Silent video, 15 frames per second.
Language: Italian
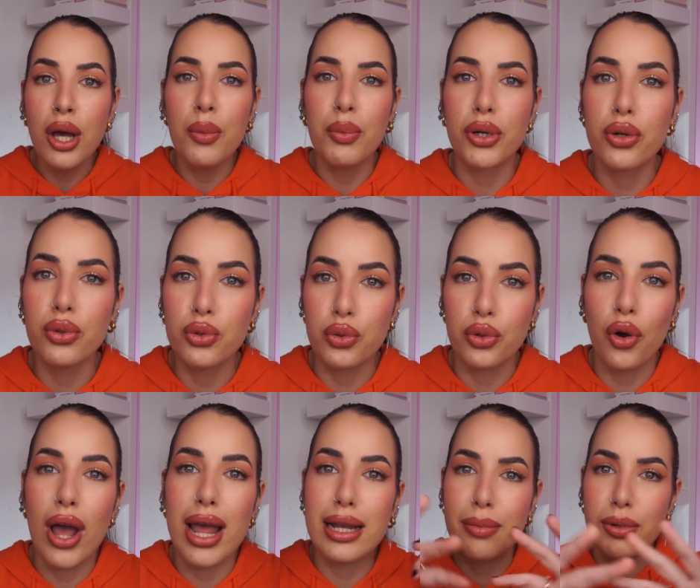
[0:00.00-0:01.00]
perché ognuno
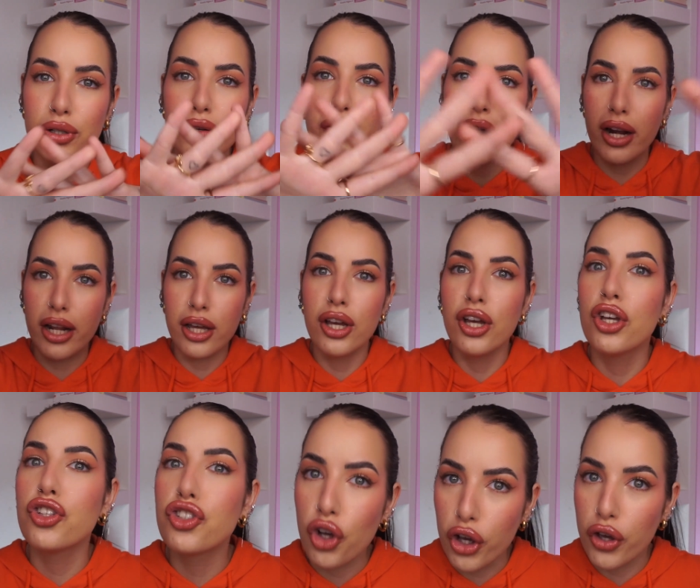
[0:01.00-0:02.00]
è libero di fare
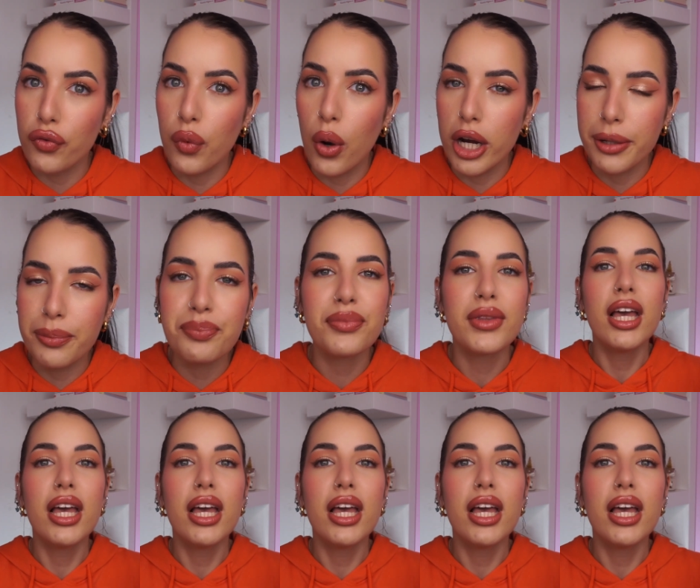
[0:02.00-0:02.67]
ciò che vuole.